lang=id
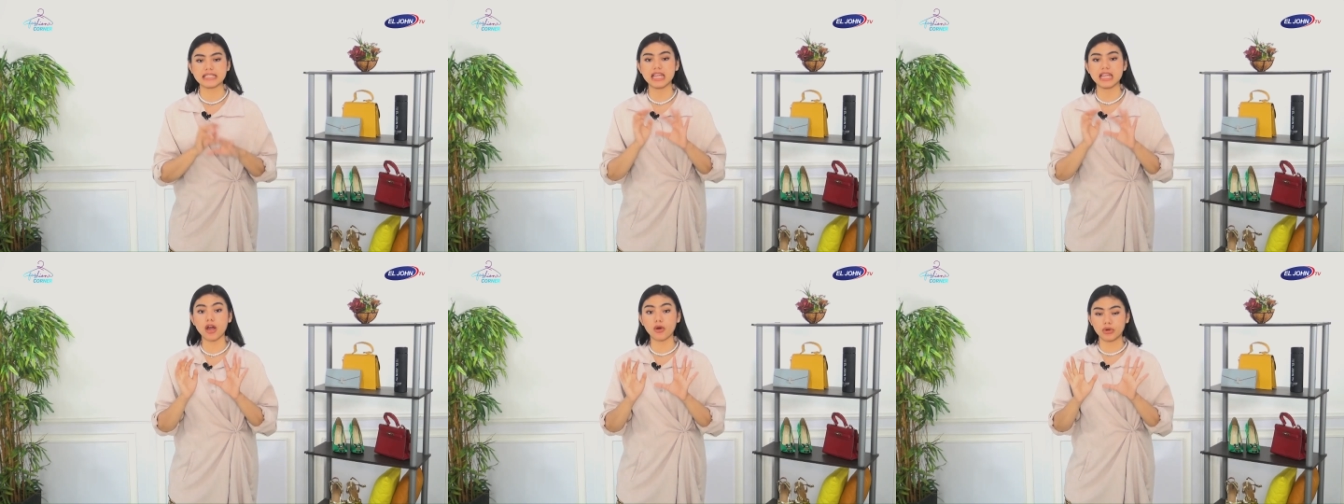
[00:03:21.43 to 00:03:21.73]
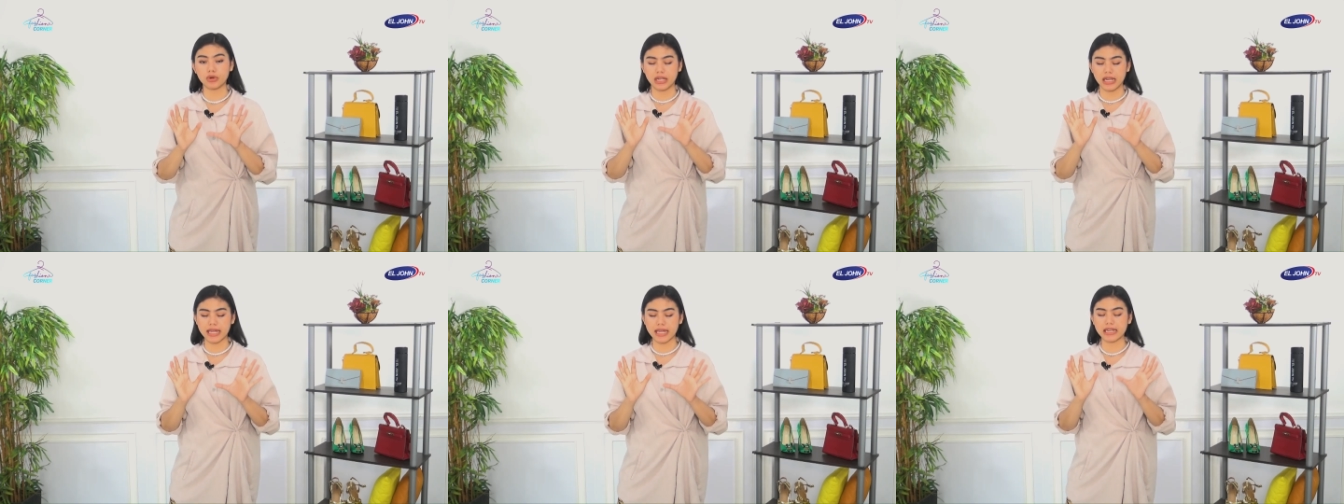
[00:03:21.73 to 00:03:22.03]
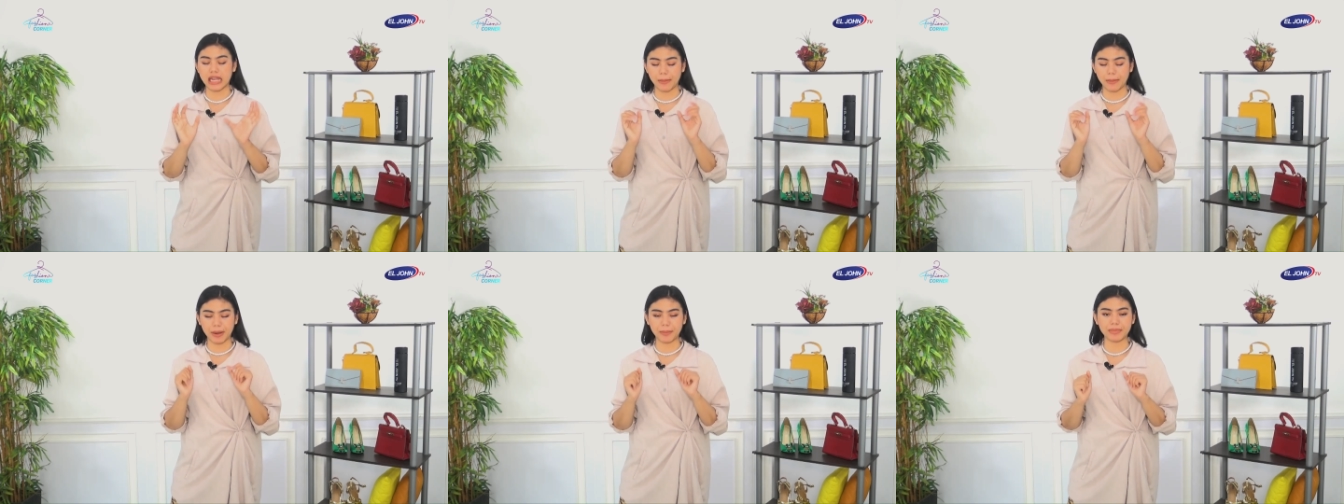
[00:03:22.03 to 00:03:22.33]
Jadi aku nilai
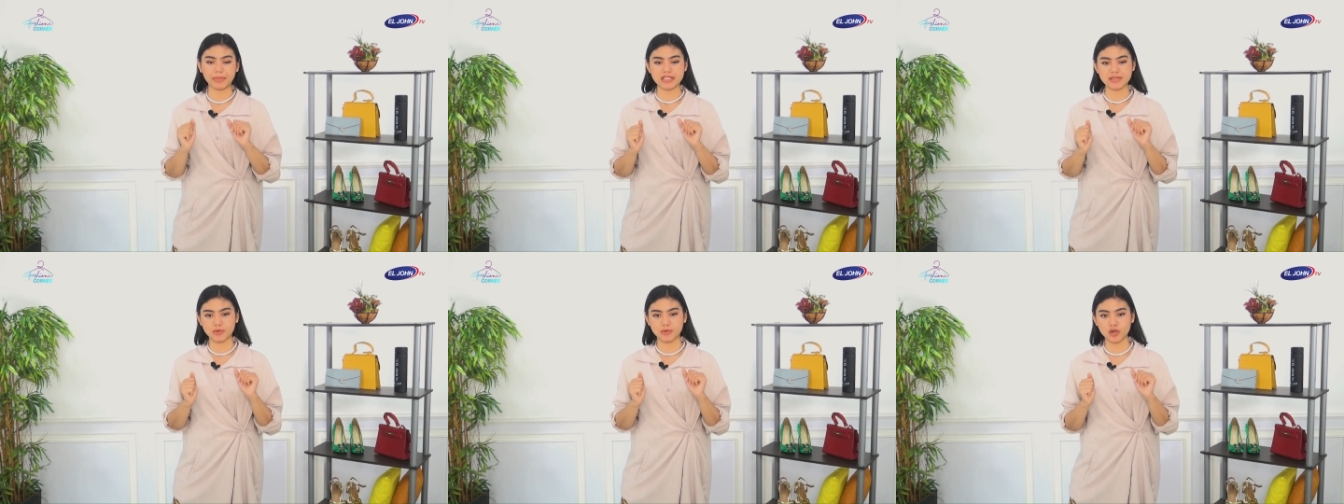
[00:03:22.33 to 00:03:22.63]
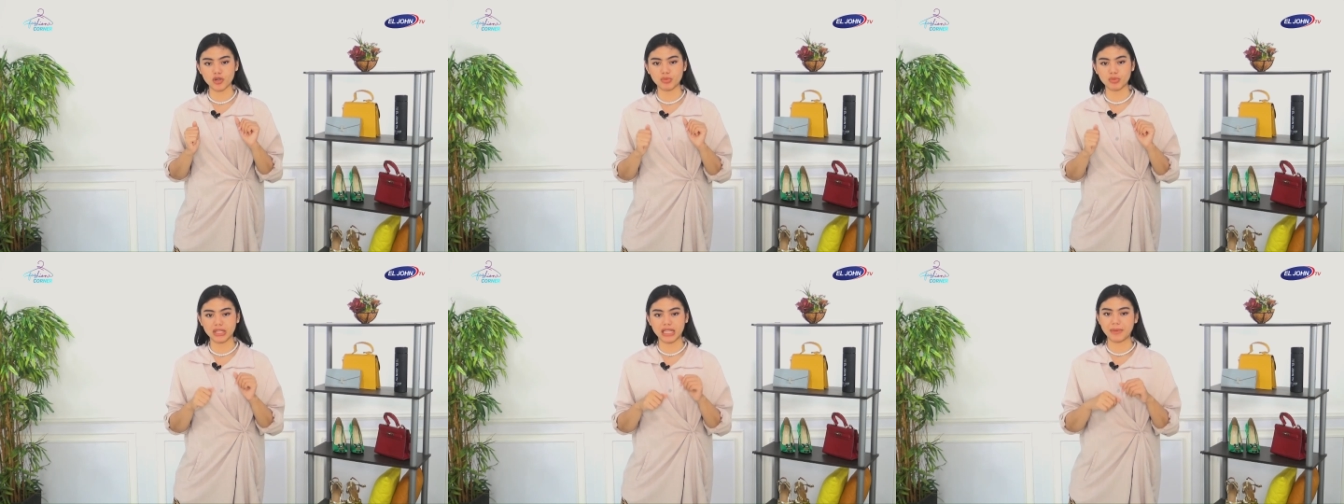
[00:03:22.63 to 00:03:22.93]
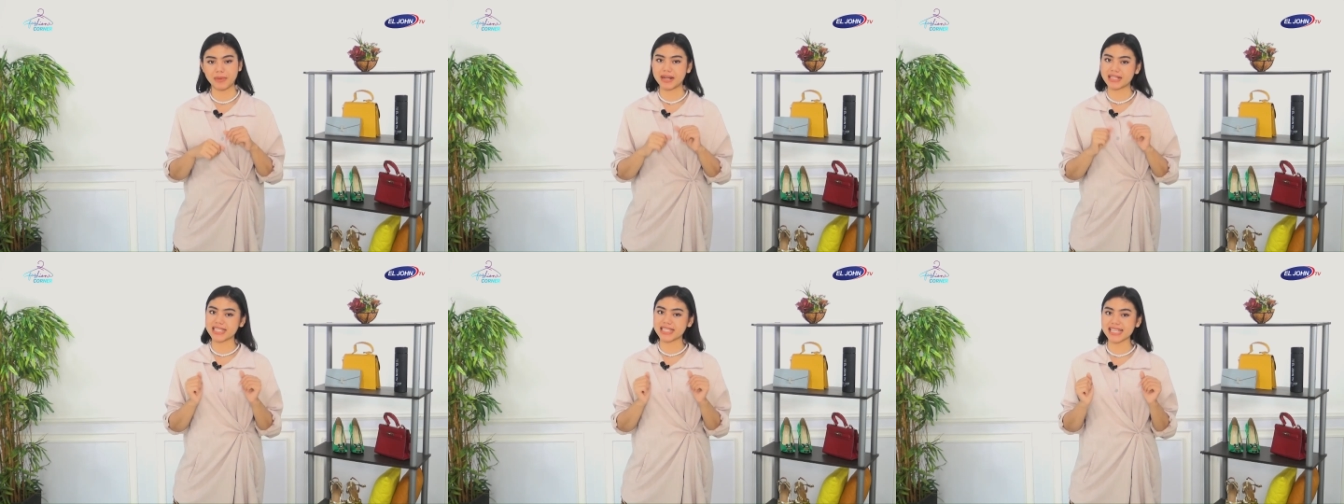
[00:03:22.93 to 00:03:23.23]
8 per 10 buat Abang